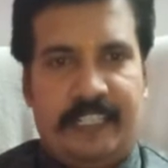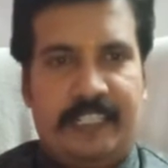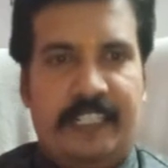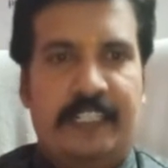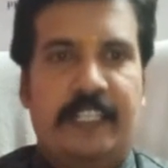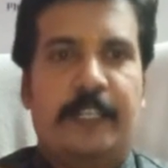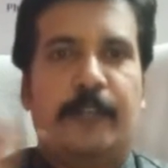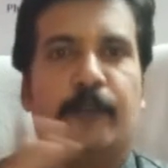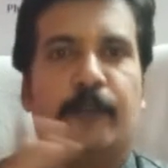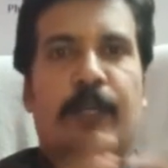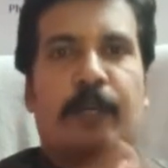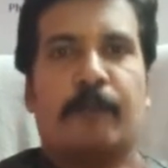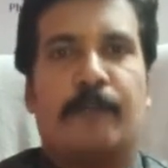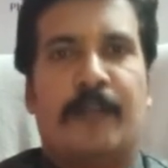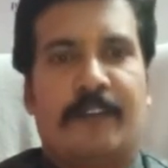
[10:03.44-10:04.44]
இந்த
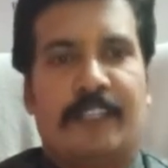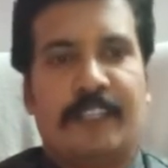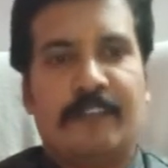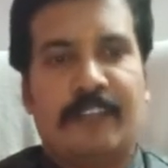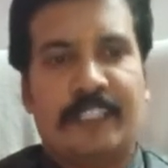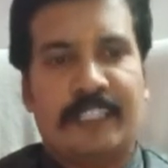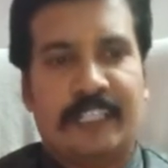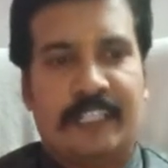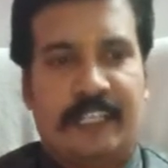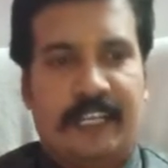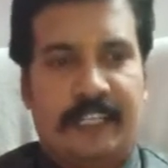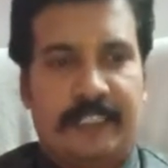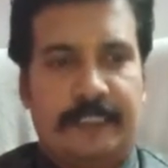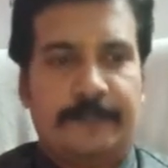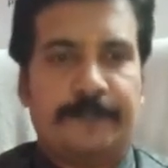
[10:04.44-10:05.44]
யூடியூப்பில் வந்து
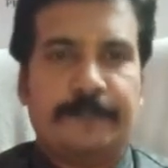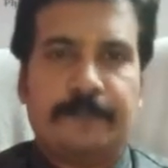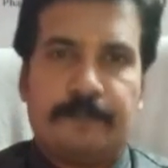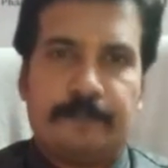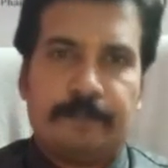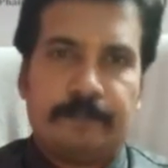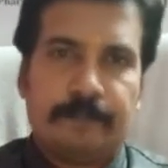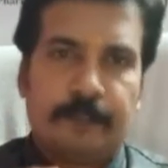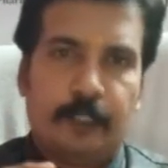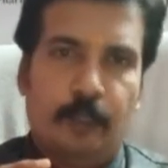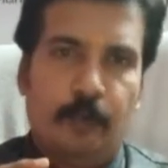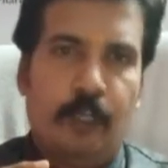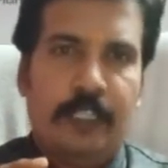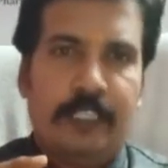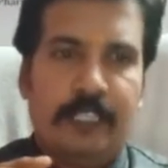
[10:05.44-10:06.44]
வச்சுக்கிட்டாங்க
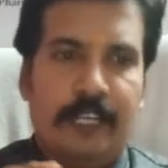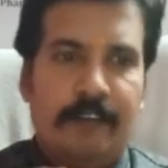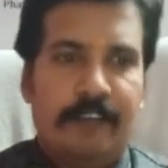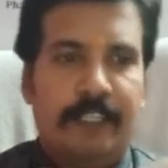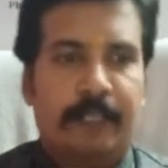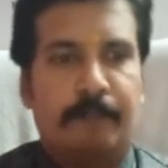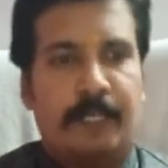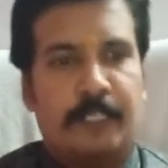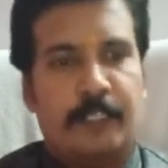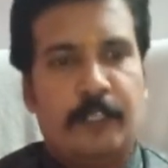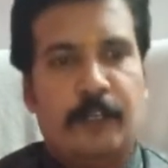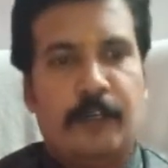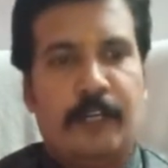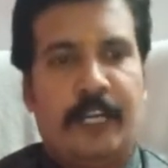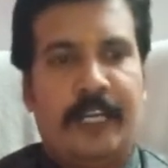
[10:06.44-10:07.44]
ஒரு இதில் வந்து
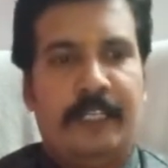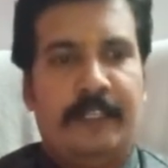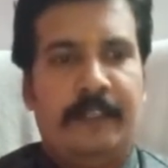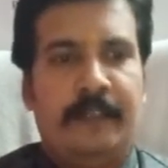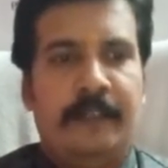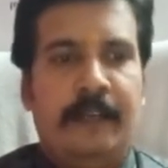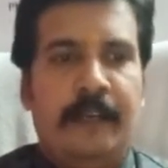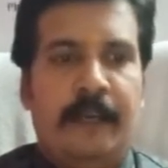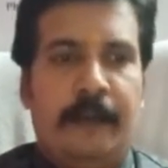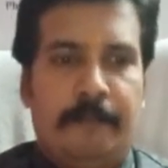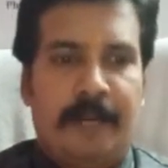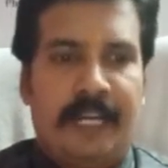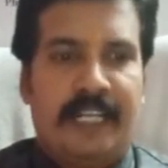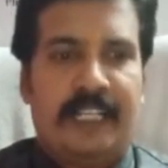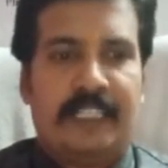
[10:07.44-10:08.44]
மெத்தியோனைன்
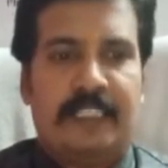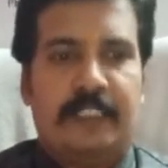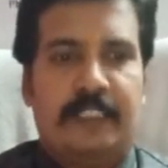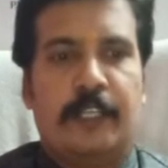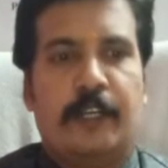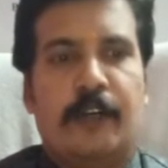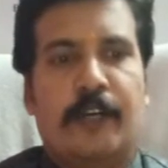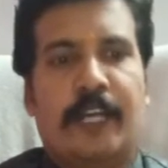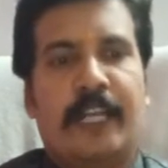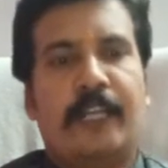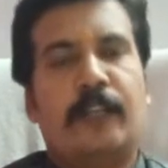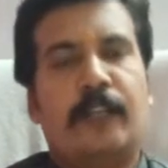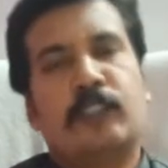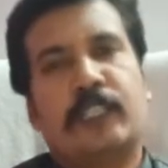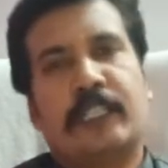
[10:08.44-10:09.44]
மைனஸ் த்ரீயோ நைன்
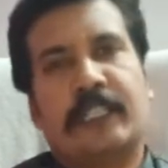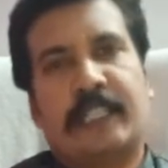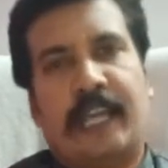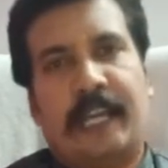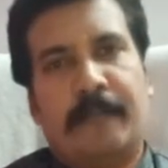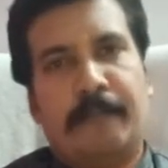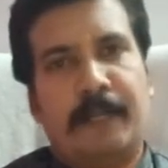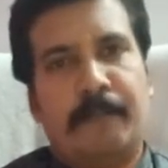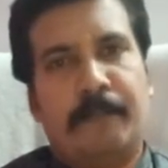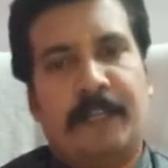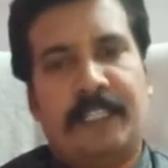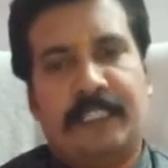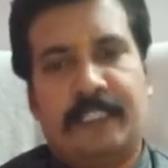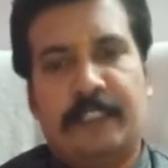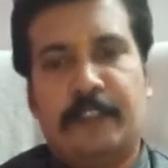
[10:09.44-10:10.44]
லூசின் டைமின்
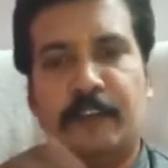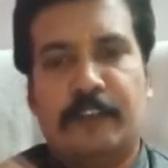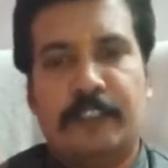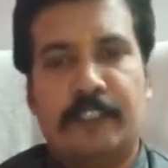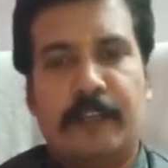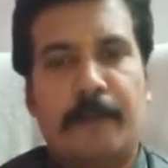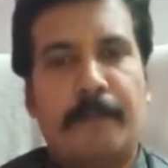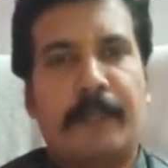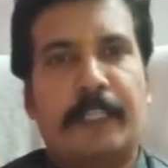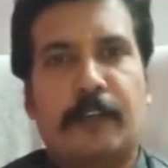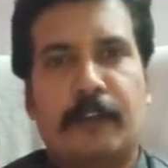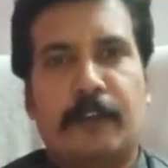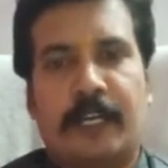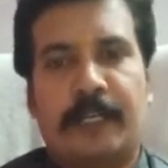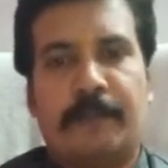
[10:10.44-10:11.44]
ப்ளஸ் இன்னொரு
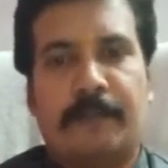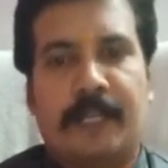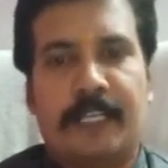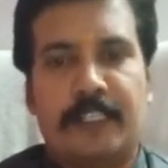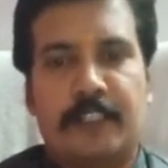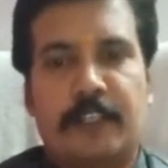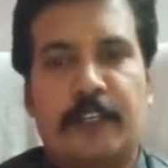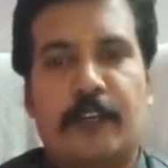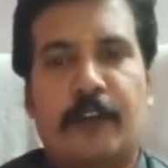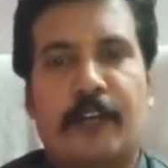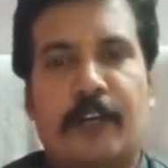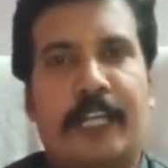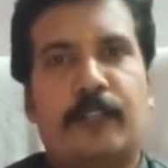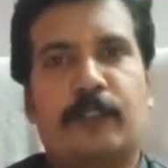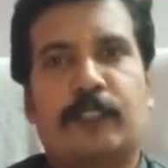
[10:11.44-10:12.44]
இதில் நைன் ப்ளஸ் த்ரீயோ
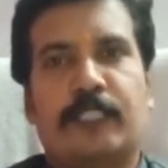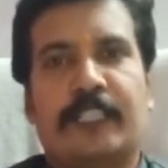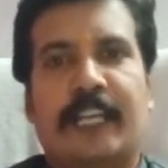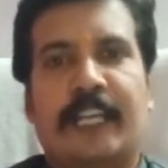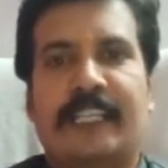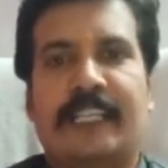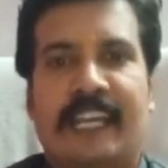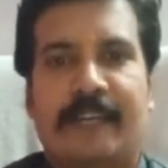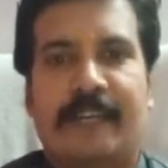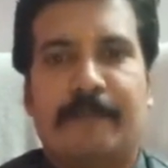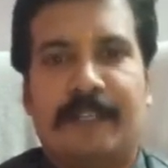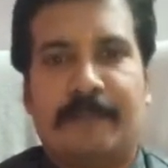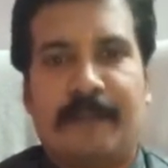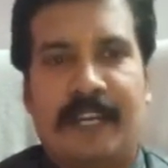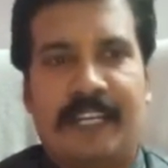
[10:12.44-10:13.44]
நைன் லூசின் அண்ட்
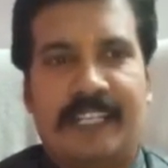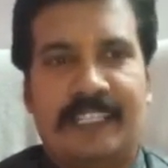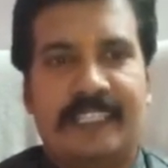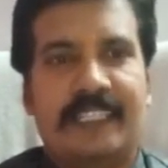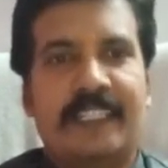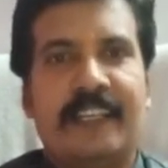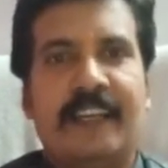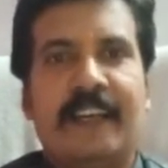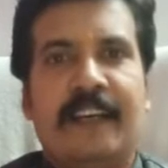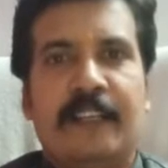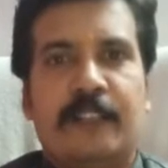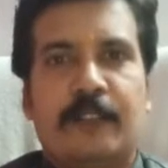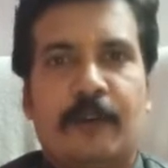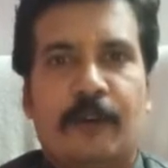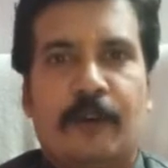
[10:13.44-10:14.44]
டைமின் மைனஸ்
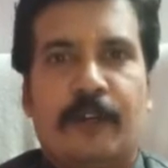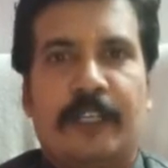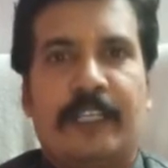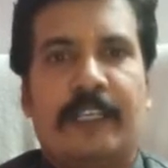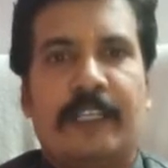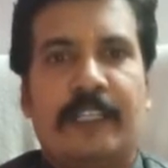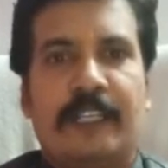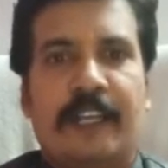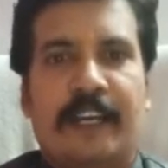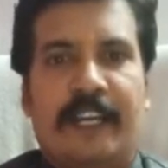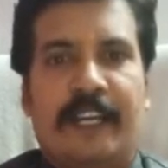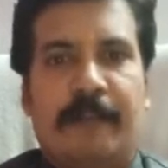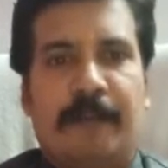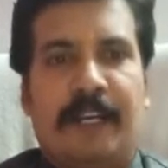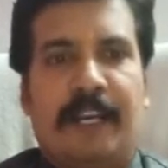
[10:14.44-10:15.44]
ஸோ இதில்
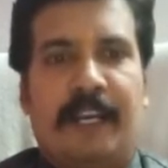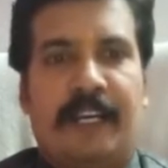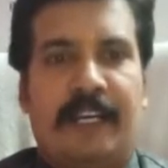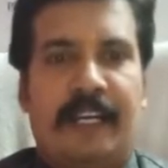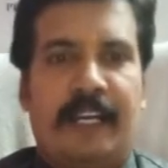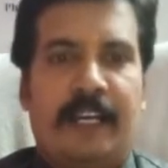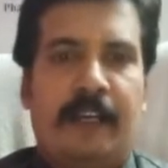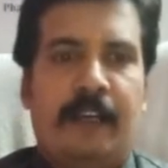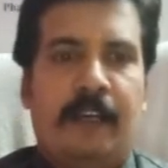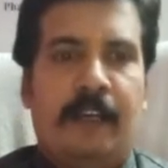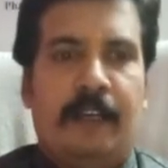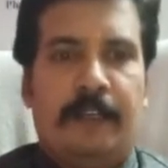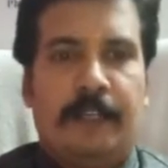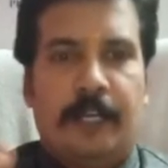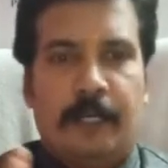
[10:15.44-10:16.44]
என்ன பண்ணாங்கன்னா
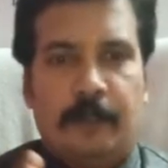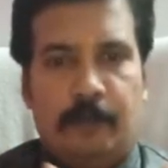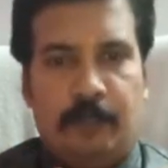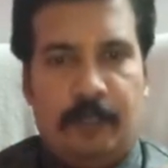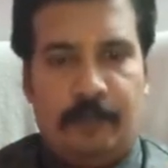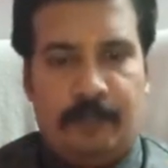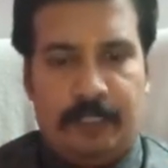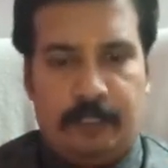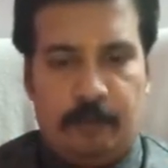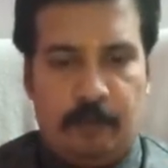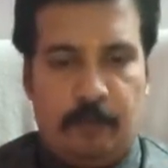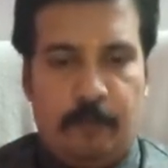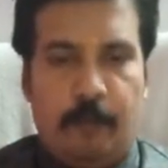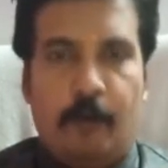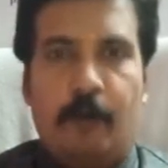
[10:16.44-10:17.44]
நடுவில் வந்து ஒரு
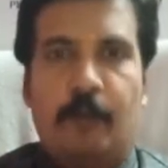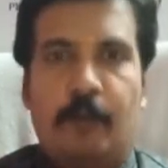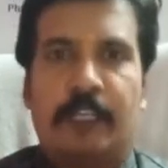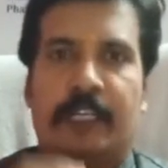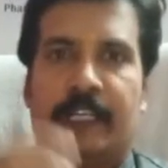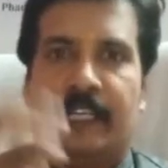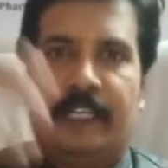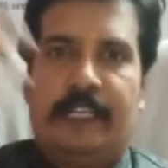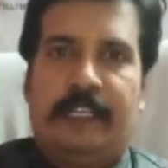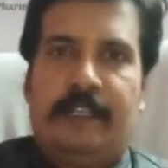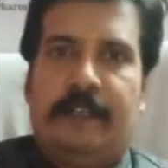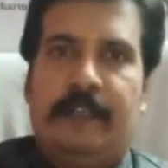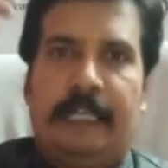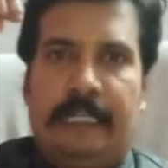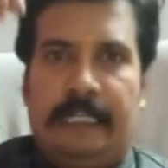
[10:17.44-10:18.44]
போர் இருக்குது
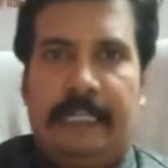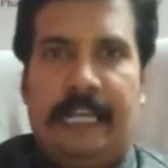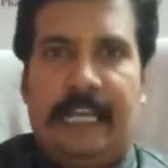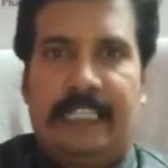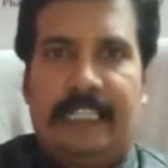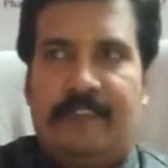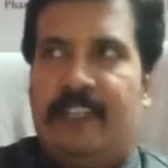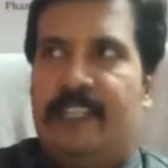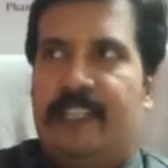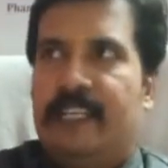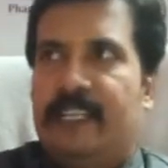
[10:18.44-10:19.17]
கிளாஸ் ஃபில்டர்